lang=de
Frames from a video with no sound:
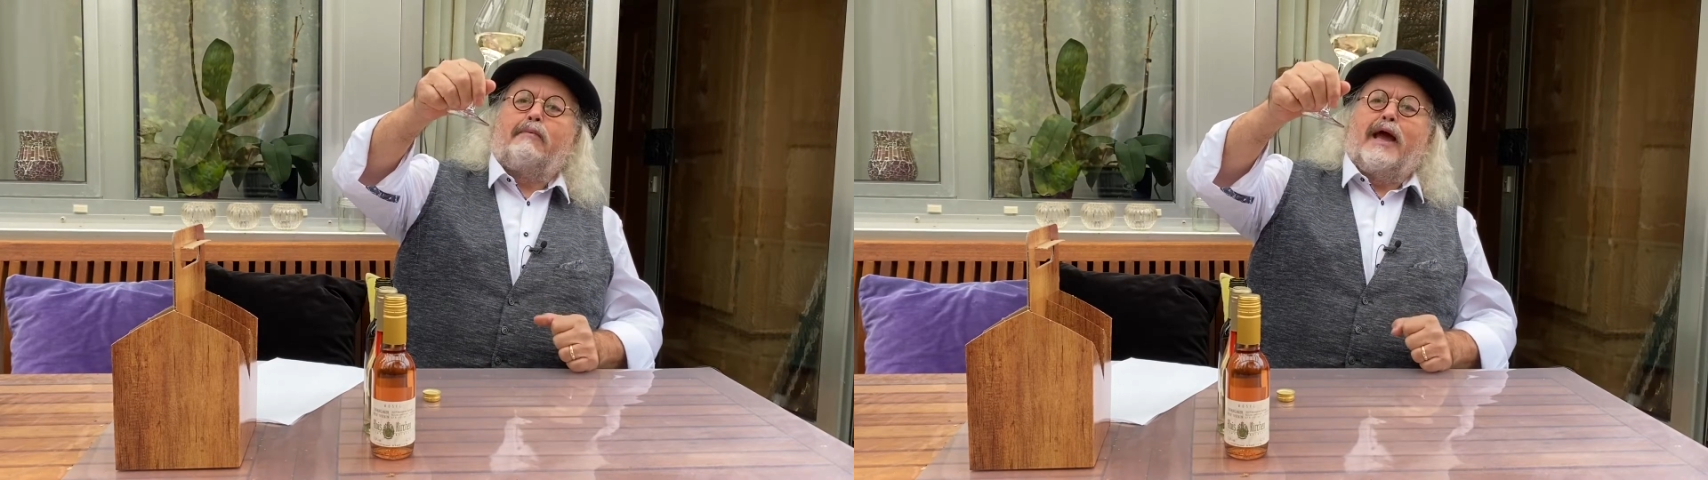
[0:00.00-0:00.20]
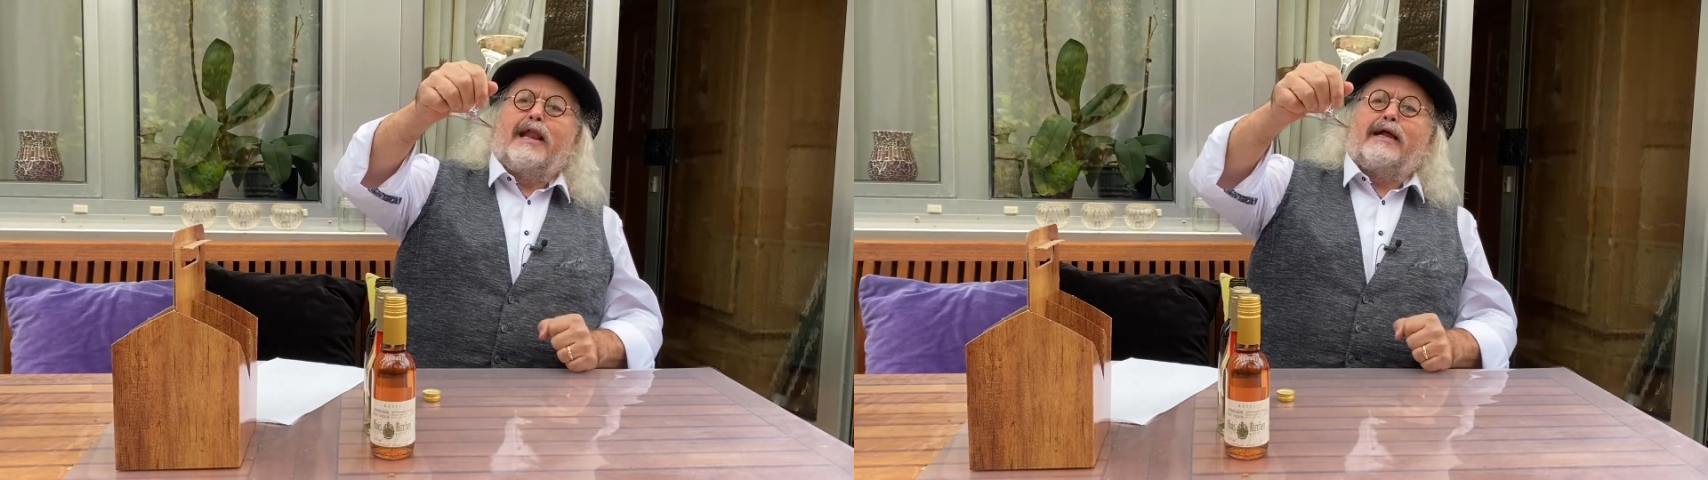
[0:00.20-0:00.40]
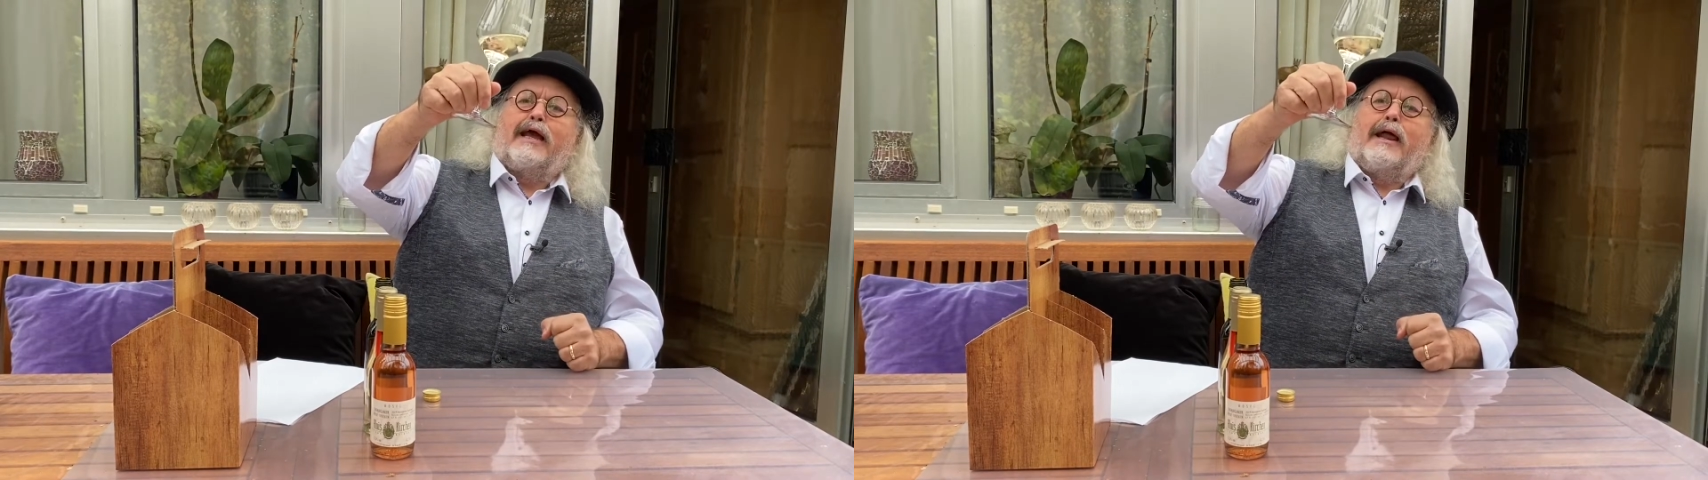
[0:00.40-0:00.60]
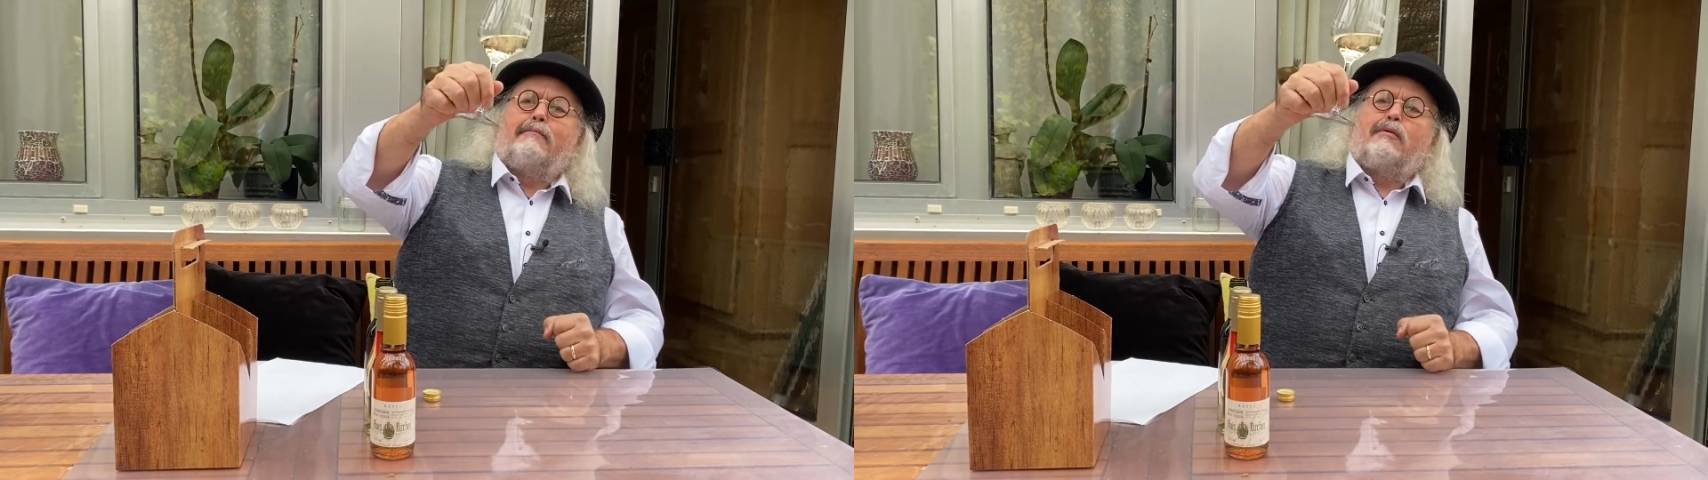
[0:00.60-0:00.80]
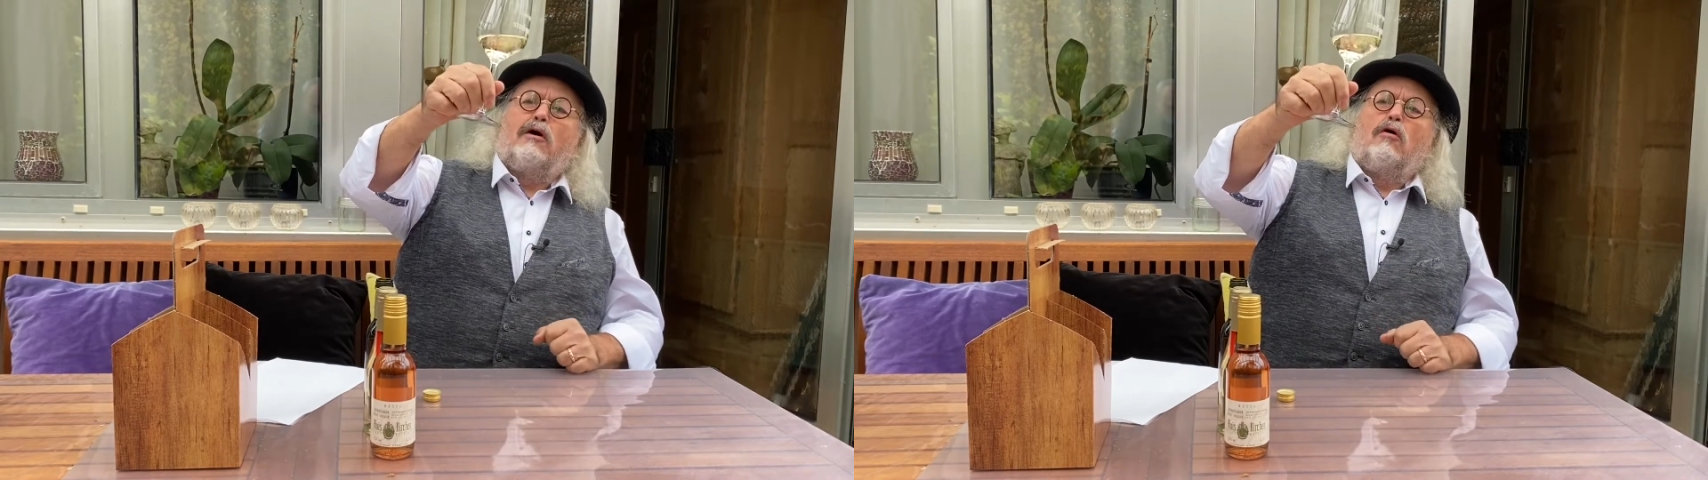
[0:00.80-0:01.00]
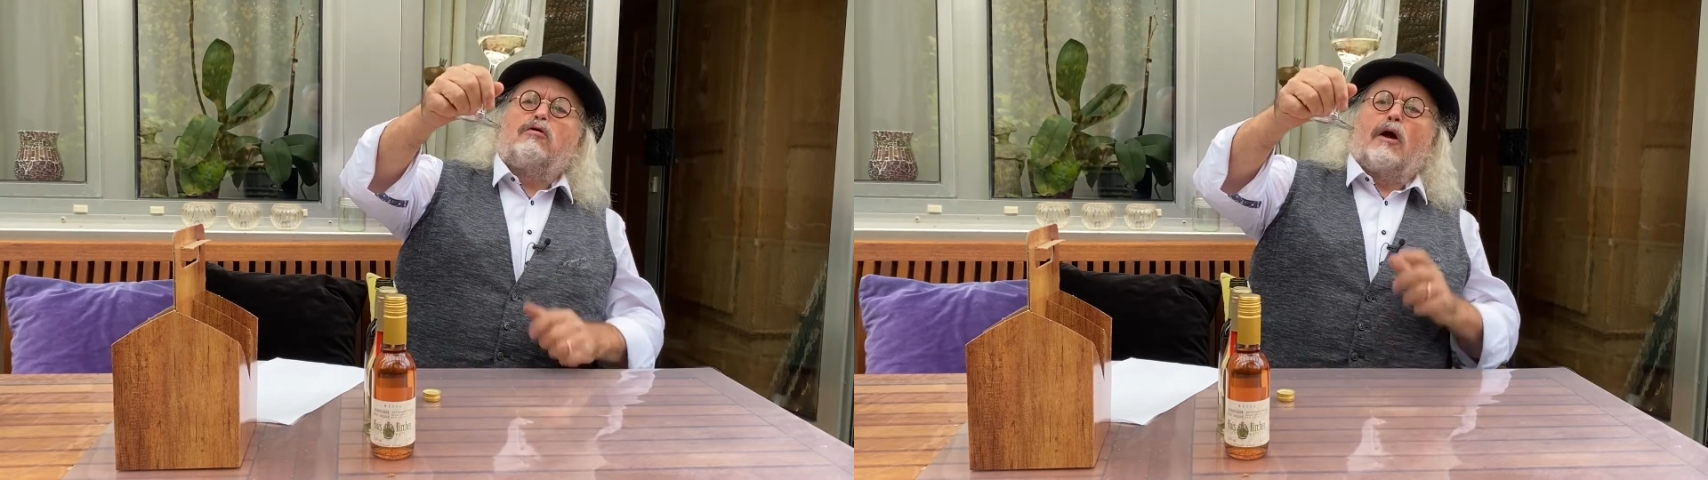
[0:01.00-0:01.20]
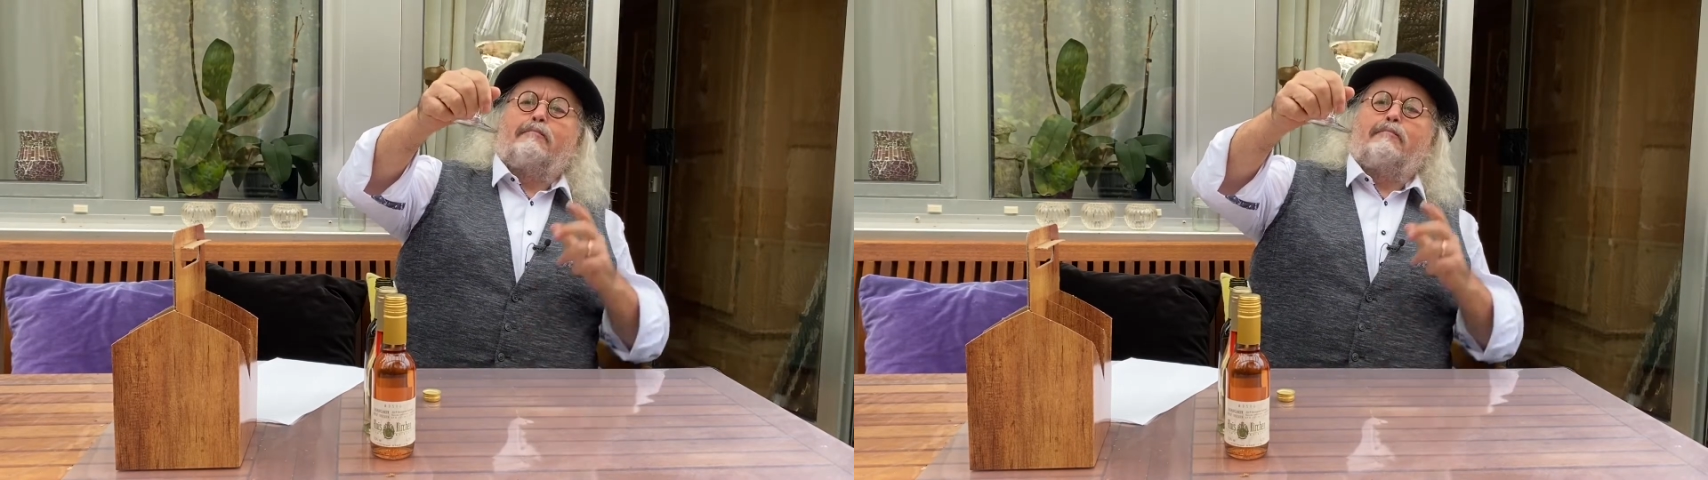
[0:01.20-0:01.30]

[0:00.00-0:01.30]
Hellgelb oder